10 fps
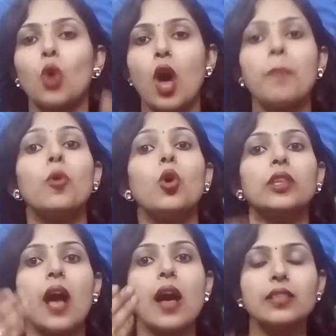तो आपको
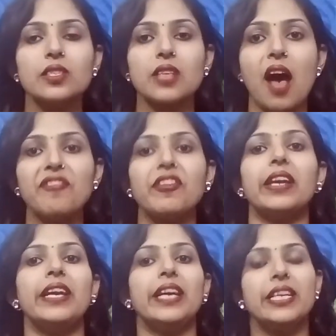दांत साफ
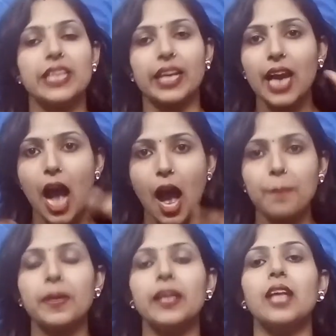करने की जगह
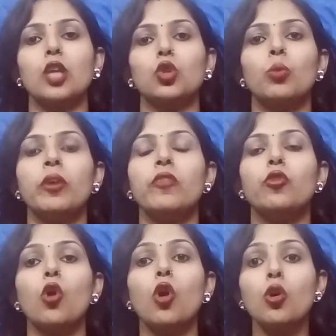आपके दांतों में
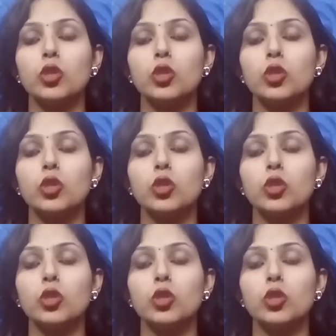वो